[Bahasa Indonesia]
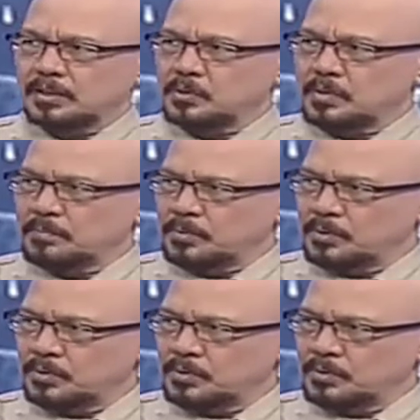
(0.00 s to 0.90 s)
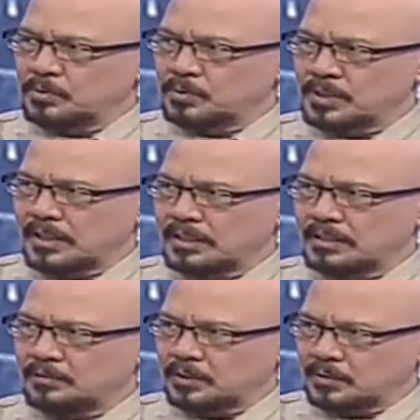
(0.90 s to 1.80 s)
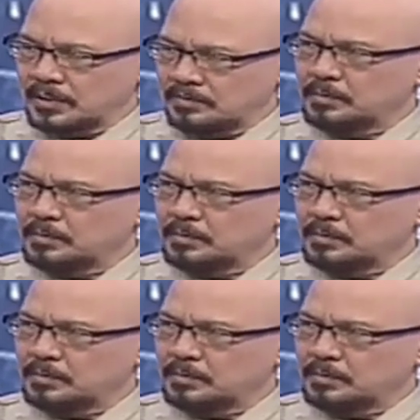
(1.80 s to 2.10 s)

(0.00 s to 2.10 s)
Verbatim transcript: sekitar 20 usia Anda